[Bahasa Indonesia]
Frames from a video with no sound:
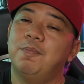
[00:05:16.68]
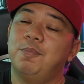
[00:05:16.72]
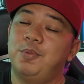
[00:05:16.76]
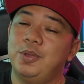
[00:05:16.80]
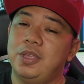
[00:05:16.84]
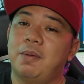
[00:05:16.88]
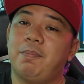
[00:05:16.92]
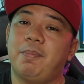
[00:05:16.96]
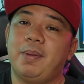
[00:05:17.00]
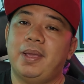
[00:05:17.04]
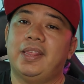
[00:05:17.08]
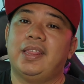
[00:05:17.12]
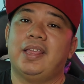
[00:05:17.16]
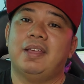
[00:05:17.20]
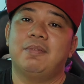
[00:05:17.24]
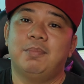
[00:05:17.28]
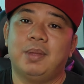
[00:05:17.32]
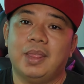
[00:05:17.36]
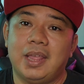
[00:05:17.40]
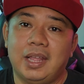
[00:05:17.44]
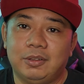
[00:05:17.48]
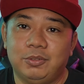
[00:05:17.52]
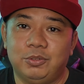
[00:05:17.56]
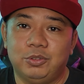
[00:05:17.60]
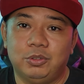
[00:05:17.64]
punya PR yang
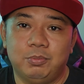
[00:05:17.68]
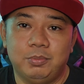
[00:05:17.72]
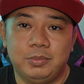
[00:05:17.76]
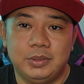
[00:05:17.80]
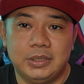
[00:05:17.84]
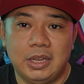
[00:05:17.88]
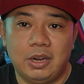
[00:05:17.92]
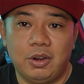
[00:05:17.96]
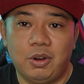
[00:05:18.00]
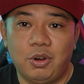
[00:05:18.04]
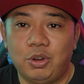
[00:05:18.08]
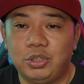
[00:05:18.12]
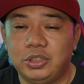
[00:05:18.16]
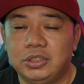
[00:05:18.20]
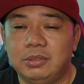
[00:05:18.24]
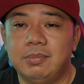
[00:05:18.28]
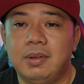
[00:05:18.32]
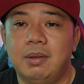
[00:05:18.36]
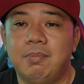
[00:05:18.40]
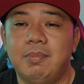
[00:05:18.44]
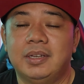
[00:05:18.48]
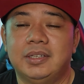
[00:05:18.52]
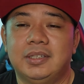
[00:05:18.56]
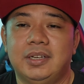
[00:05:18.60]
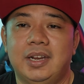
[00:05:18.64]
berat untuk bisa lolos ke
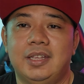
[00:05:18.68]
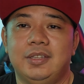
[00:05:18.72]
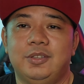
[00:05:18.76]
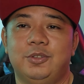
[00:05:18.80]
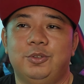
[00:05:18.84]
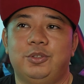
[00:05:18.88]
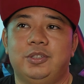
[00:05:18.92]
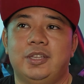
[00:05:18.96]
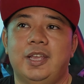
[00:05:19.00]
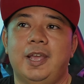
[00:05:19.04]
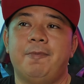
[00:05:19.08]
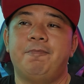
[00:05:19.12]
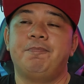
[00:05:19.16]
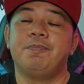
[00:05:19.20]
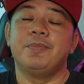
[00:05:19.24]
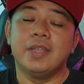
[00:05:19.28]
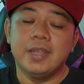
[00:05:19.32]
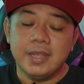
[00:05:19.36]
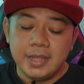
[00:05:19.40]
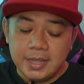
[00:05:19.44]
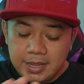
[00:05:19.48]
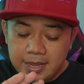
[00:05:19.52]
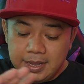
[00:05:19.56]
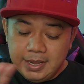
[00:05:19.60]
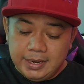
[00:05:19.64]
babak selanjutnya.
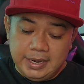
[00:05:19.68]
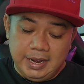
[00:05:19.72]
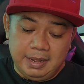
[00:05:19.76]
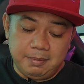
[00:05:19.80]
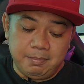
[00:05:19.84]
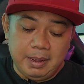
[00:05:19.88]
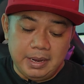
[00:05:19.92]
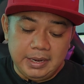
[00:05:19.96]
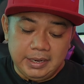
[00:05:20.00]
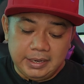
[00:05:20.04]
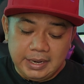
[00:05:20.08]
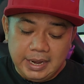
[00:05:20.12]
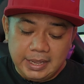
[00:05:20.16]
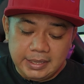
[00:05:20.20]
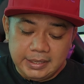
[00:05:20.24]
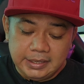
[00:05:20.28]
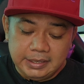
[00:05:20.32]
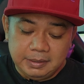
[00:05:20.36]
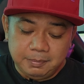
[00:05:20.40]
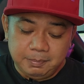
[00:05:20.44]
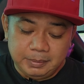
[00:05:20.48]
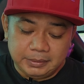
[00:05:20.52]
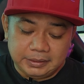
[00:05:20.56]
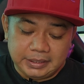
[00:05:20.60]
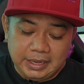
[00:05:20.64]
Nah, balik
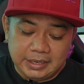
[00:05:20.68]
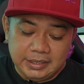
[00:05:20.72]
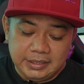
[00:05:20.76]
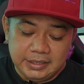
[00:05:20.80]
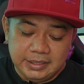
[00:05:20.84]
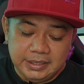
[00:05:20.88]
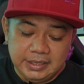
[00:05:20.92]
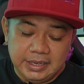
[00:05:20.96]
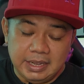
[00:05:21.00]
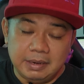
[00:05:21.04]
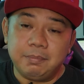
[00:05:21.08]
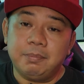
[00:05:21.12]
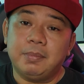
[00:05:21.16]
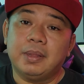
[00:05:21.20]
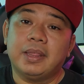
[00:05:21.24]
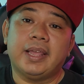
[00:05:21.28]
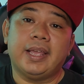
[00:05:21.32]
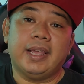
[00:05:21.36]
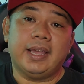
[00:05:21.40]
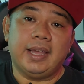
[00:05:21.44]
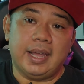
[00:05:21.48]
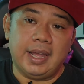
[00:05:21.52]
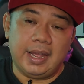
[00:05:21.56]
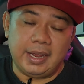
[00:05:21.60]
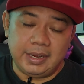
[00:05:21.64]
lagi ke pertandingan
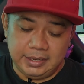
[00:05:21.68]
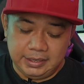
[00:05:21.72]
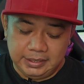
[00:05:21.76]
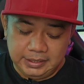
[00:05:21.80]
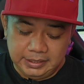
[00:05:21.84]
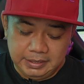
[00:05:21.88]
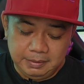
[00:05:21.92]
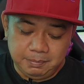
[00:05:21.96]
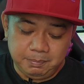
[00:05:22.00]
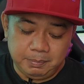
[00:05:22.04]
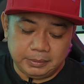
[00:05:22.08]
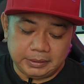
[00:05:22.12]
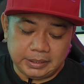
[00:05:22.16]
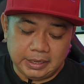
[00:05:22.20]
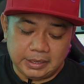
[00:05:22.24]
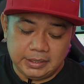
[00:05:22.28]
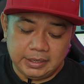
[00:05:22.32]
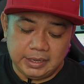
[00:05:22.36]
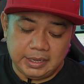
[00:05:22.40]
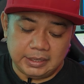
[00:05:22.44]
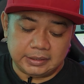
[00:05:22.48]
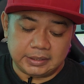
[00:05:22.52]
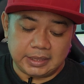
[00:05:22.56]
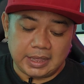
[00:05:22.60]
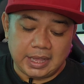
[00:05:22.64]
mereka di
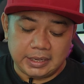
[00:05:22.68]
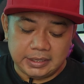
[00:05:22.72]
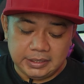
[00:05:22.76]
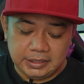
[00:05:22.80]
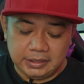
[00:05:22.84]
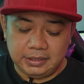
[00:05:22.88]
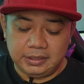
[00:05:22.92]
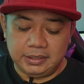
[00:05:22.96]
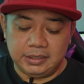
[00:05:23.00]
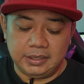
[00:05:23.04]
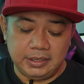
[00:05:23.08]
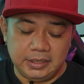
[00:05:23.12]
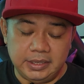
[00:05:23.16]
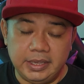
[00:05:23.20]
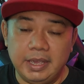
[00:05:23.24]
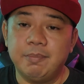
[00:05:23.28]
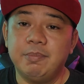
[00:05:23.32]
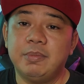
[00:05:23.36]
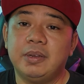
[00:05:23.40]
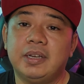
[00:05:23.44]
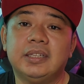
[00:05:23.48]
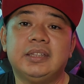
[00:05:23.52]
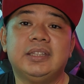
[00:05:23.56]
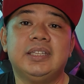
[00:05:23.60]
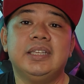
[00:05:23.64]
pertandingan terakhir di
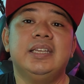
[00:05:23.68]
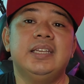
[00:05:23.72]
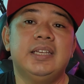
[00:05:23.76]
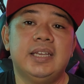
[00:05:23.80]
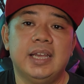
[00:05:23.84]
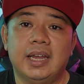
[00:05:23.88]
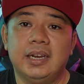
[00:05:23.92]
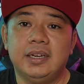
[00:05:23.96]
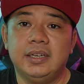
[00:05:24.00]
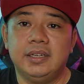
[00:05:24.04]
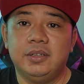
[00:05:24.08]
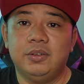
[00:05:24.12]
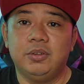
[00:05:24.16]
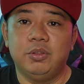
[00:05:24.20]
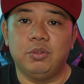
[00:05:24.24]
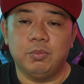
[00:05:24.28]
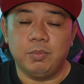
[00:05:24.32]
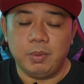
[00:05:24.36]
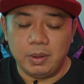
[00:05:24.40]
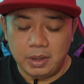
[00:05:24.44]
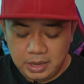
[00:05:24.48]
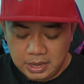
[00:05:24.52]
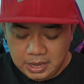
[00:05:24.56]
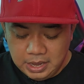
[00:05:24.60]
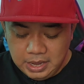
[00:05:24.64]
game ketiga di
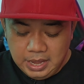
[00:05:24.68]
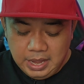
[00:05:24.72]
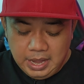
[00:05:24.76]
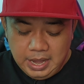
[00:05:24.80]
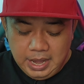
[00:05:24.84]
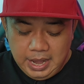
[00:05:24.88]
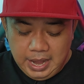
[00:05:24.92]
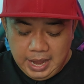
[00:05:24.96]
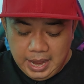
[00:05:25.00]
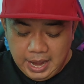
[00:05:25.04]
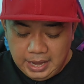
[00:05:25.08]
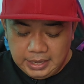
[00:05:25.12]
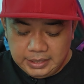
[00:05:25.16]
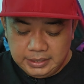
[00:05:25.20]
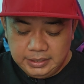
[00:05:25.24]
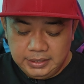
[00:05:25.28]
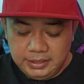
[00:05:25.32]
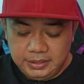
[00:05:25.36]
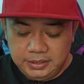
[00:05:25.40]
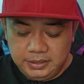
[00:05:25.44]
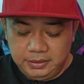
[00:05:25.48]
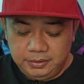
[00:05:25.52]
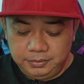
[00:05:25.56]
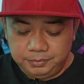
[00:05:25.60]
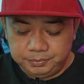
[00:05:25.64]
grup H
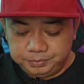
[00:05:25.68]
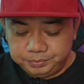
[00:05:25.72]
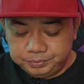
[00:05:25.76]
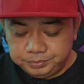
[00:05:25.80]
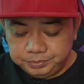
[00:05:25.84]
ini